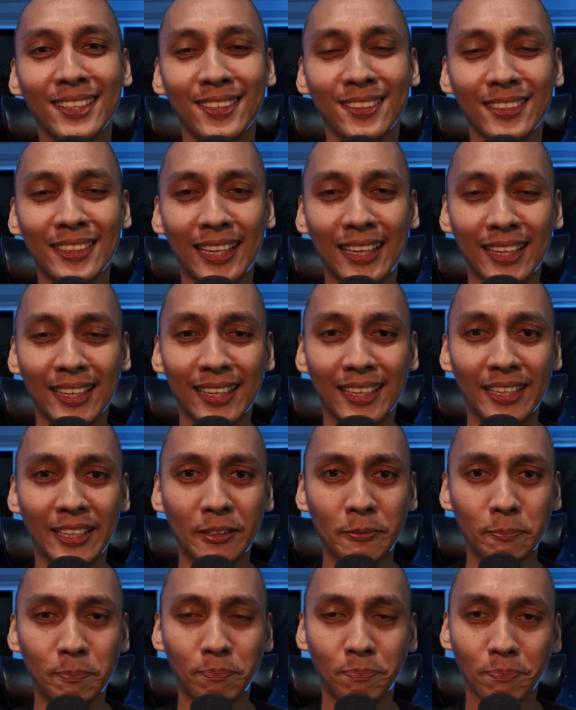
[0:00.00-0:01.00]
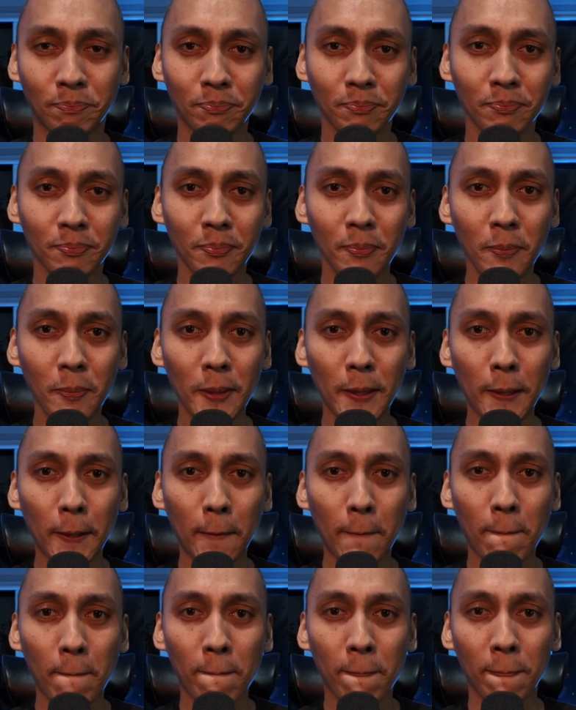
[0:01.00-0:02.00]
Yun talaga eh.
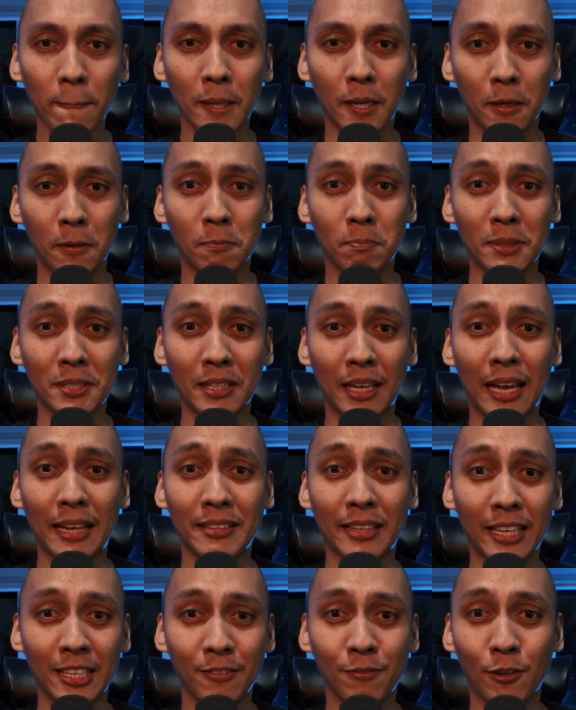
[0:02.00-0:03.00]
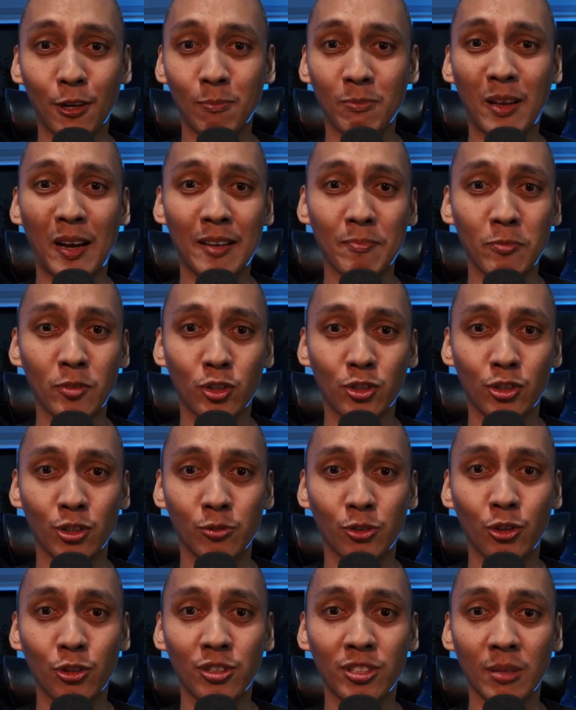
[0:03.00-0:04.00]
No, aside from
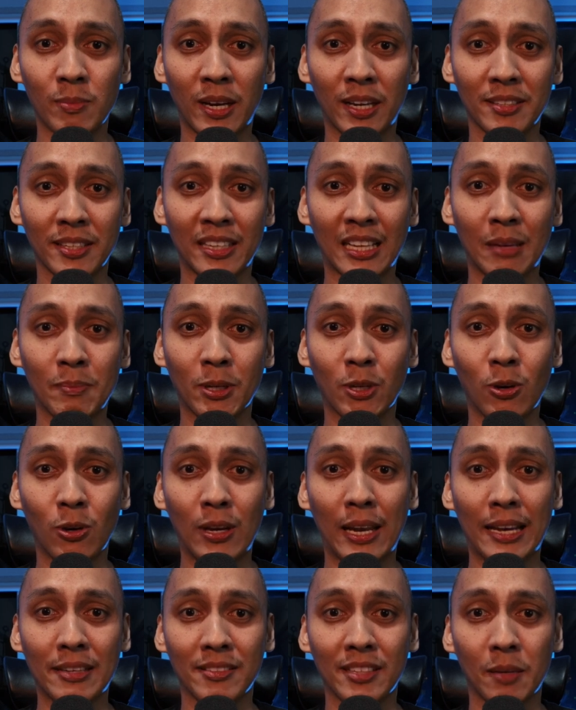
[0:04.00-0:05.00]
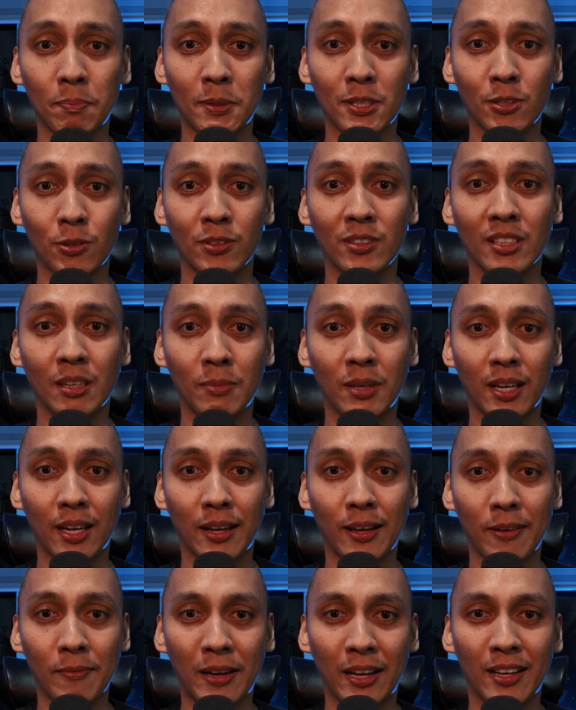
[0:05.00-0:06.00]
so doon sa mga sinabi ko last episode na
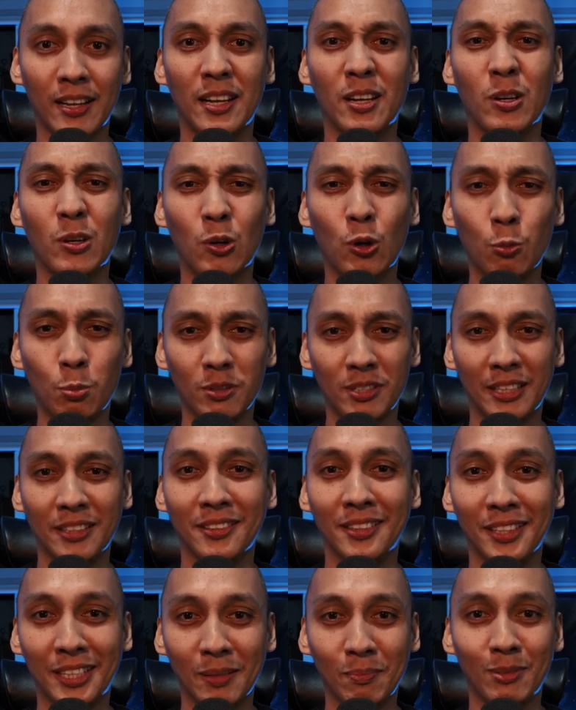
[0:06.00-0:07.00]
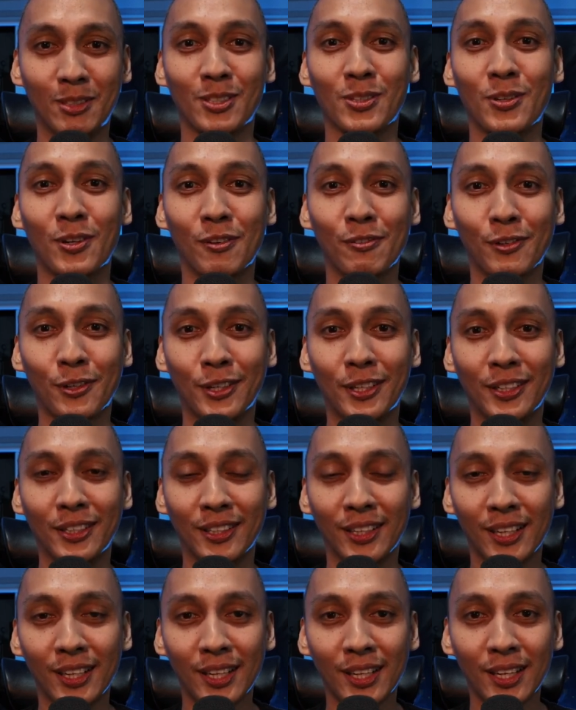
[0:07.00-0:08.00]
mga mga hopes and dreams ko
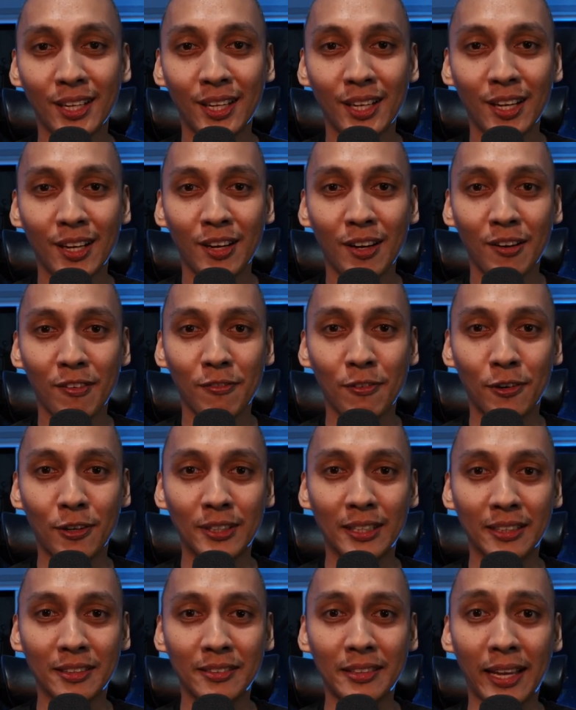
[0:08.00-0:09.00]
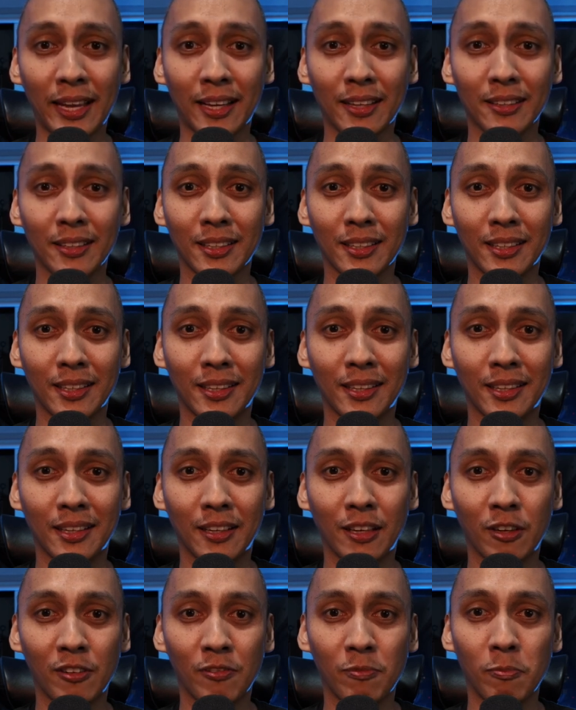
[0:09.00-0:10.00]
for for the tech,
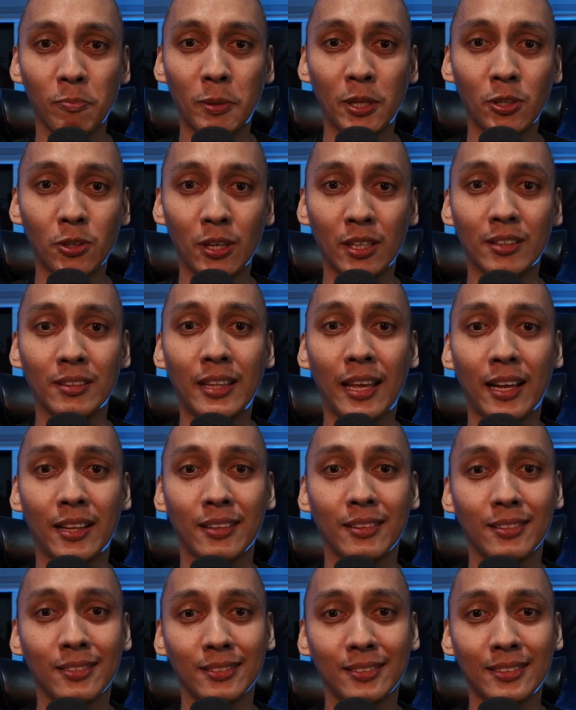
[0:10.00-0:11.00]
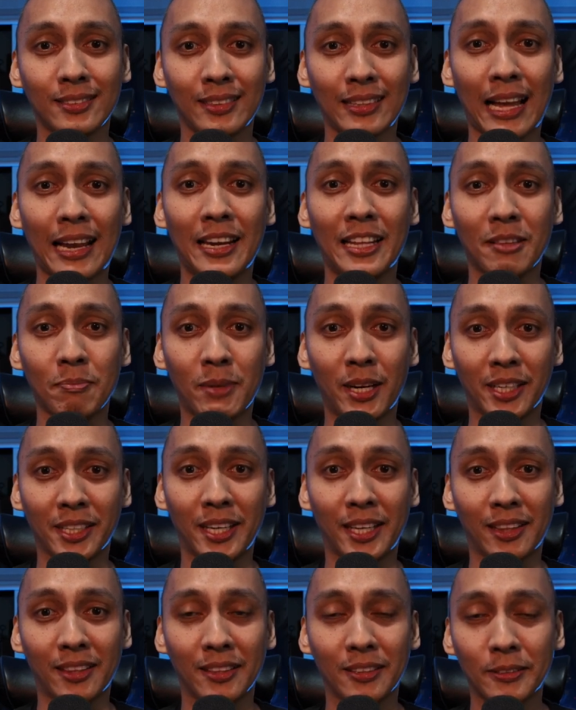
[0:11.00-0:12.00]
uh, Pinoy tech talent
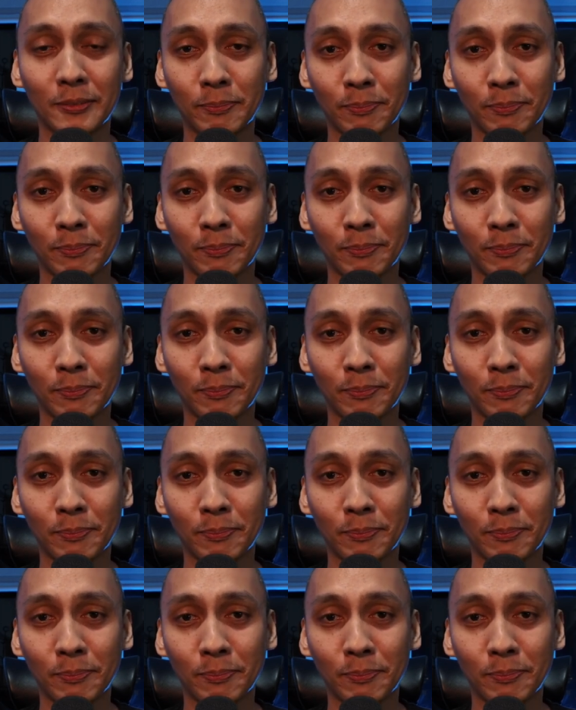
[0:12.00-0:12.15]
market.